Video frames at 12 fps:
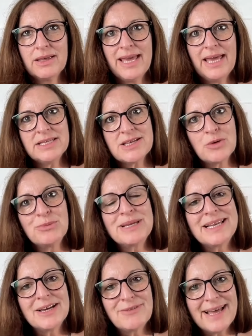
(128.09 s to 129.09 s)
kenne ich auch
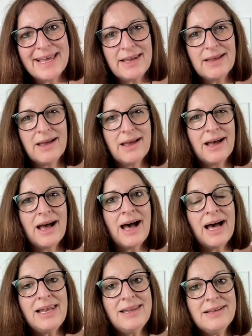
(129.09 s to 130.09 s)
mittlerweile
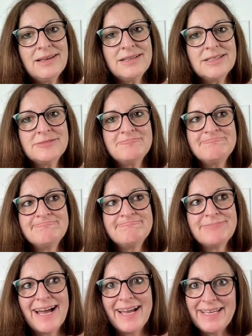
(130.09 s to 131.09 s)
alle
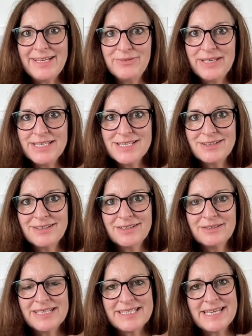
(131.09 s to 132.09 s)

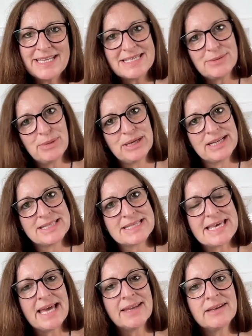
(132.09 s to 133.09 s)
Einwände, ich nenne sie immer ganz
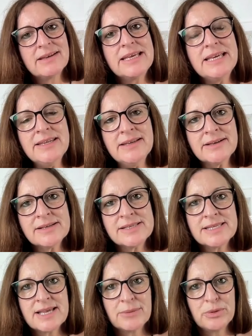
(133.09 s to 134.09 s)
gerne
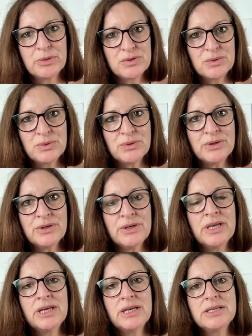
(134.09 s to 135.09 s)
inneren
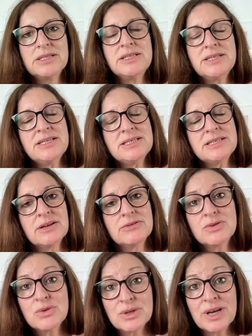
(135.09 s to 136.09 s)
Saboteure, die dich
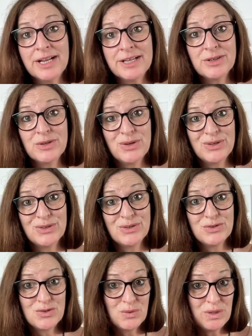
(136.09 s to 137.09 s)
zurückhalten
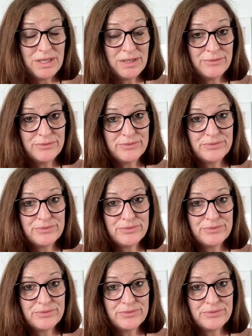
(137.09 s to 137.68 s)
könnten zu gehen.